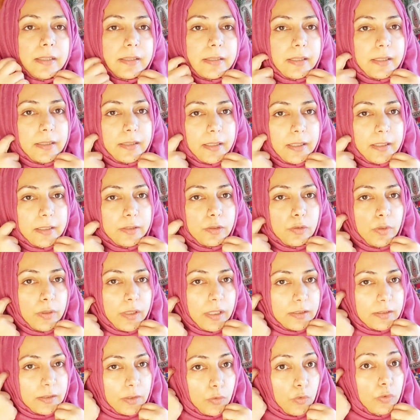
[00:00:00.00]
कि कहीं
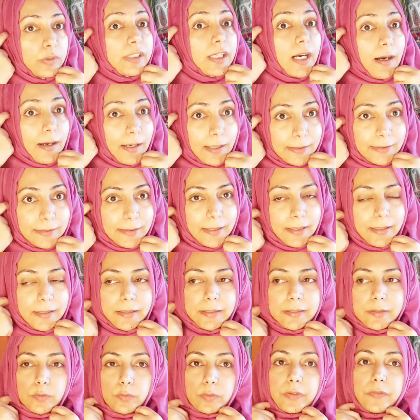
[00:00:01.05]
थोड़ा सा कोई आ जाए
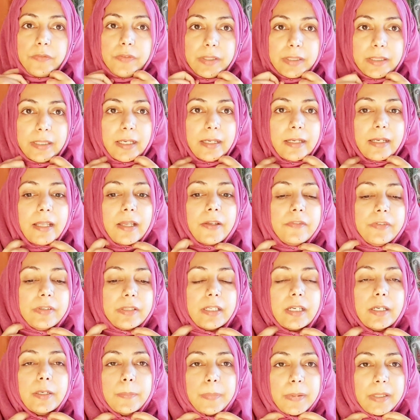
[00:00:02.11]
क्योंकि वीकेंड है
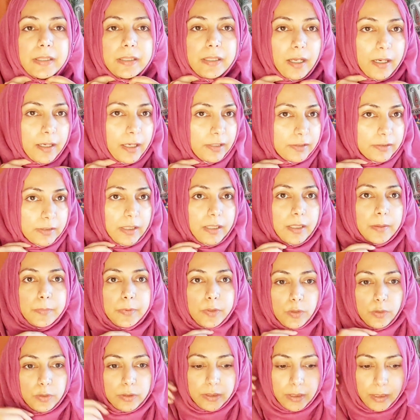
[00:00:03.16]
वीकेंड पे ही आना जाना भी
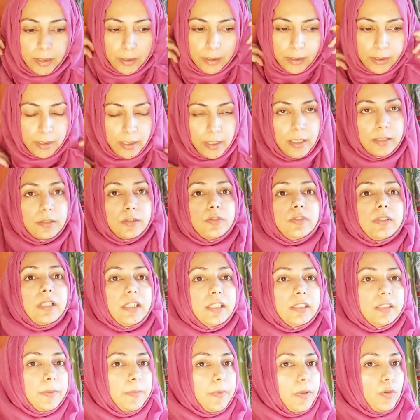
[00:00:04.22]
होता है तो
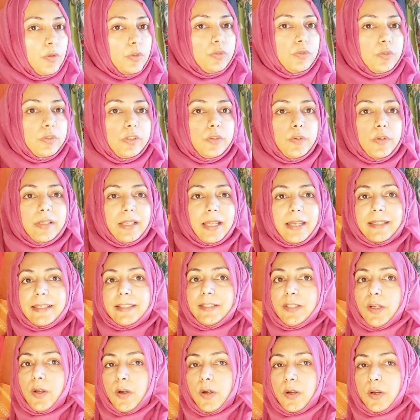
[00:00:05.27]
चले जी मैं हो चुकी हूँ
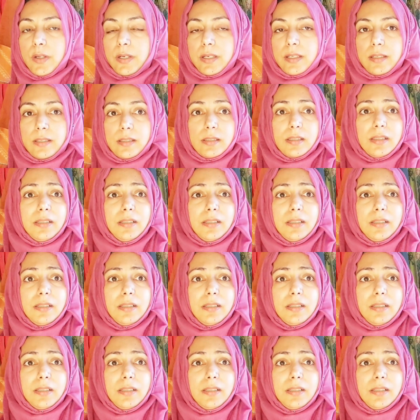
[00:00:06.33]
रेडी और